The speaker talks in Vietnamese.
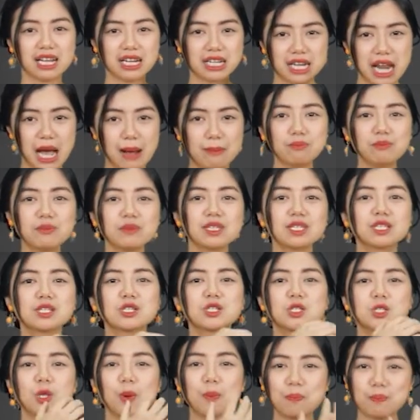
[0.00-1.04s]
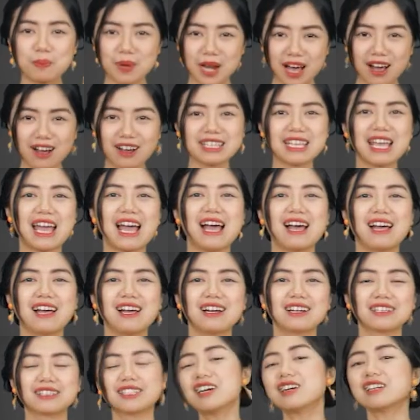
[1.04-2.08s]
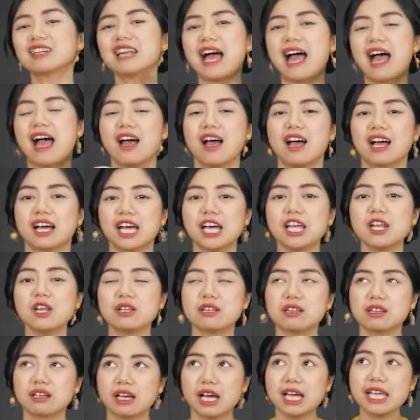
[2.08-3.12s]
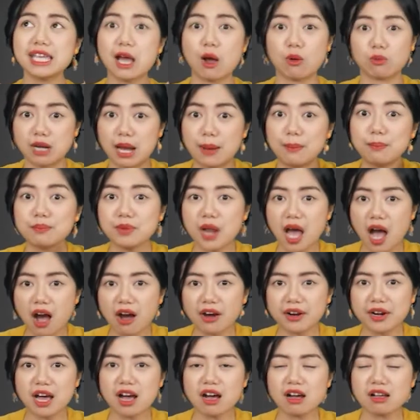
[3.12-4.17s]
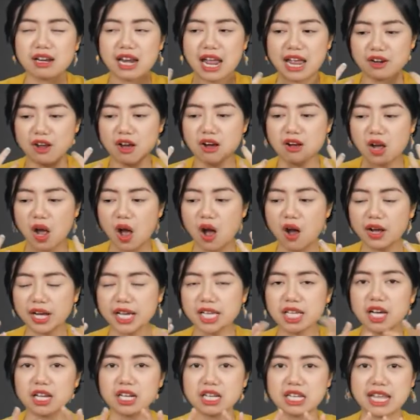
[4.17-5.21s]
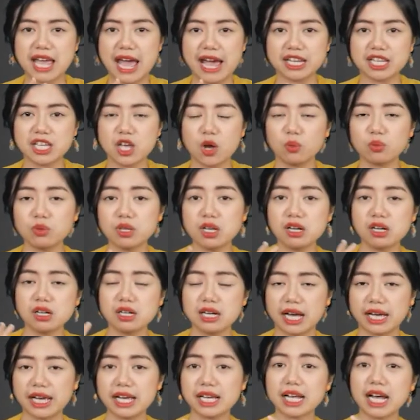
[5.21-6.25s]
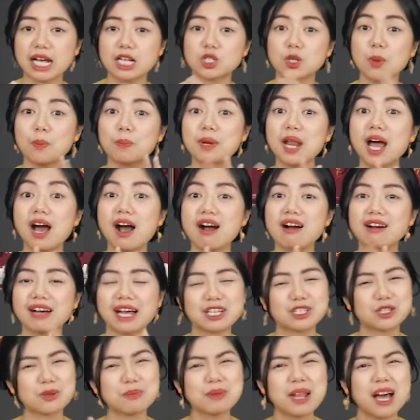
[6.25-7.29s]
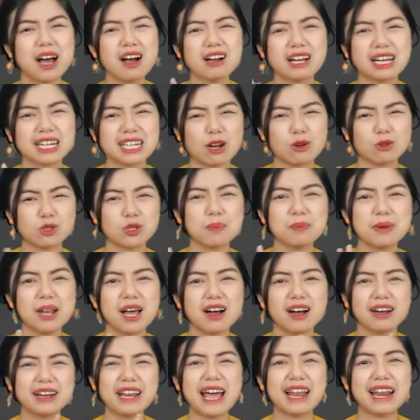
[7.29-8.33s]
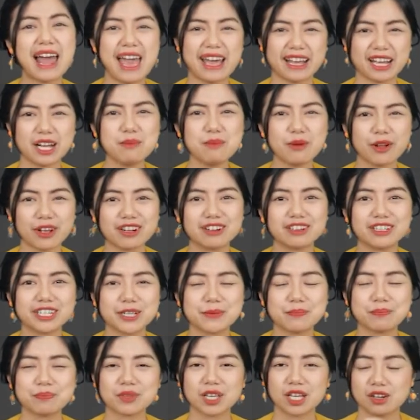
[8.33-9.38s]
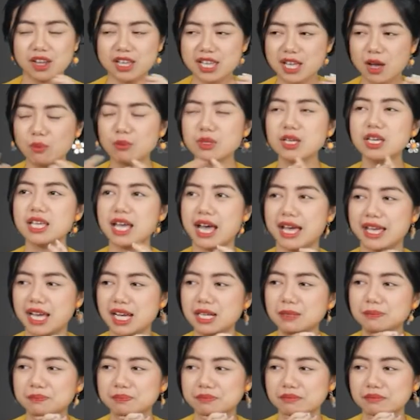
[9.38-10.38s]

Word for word: nấm súp lơ nha tức là cái cái dòng nấm đó đó là nó có cái hình dạng giống như là cái cây súp lơ cây súp lơ cái rau súp lơ ở đà lạt các mọi người nó giống như vậy á